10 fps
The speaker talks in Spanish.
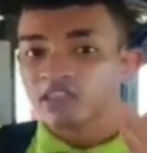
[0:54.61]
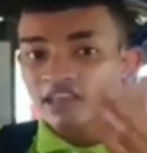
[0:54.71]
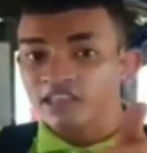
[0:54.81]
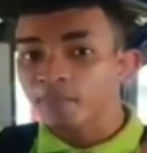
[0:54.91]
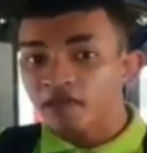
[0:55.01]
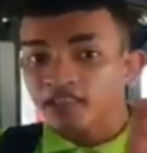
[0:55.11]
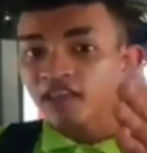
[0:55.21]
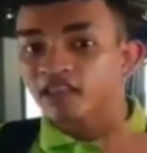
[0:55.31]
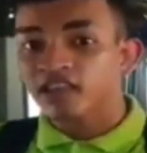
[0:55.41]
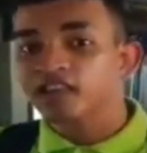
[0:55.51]
y esa
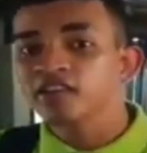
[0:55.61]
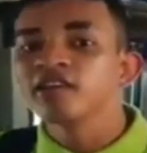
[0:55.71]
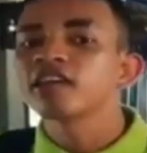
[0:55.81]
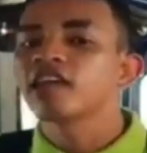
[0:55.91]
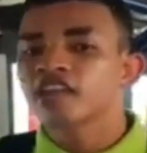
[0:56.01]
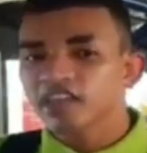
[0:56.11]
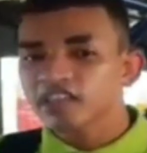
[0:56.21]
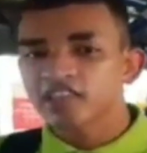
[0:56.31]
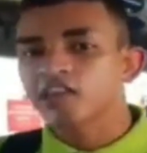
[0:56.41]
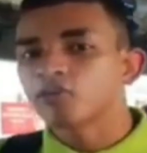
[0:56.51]
depende de ti qué
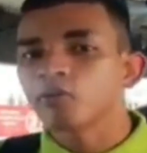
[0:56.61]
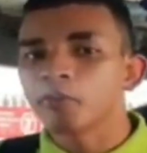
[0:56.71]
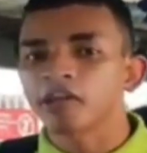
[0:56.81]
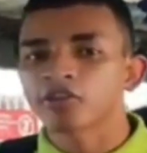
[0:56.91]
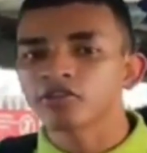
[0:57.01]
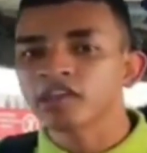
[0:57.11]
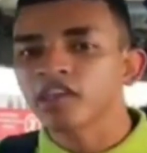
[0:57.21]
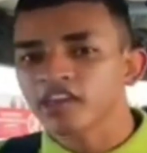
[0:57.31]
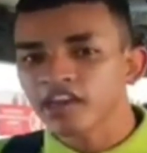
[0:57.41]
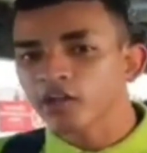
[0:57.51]
quieres hacer como
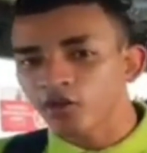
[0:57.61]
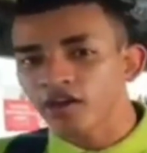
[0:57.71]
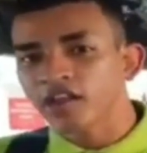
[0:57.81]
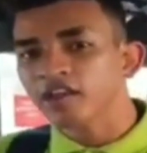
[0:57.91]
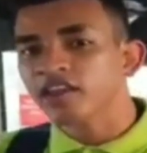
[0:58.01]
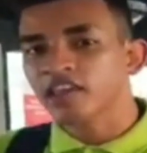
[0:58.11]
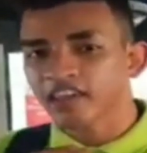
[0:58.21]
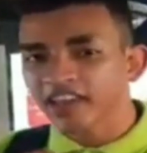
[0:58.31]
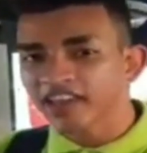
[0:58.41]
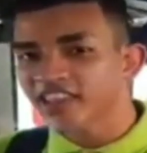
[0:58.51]
persona y qué quieres lograr y
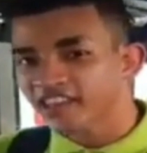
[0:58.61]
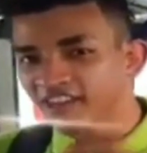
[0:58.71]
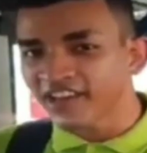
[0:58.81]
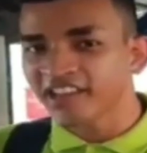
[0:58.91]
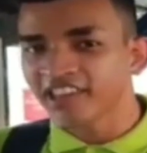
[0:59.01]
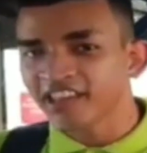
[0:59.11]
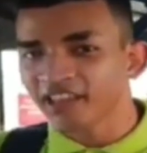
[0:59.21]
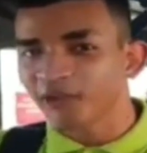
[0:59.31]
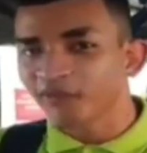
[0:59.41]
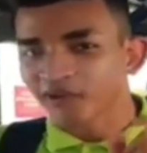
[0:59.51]
qué quieres escribir en
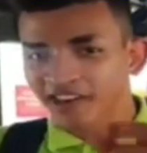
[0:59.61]
ese libro,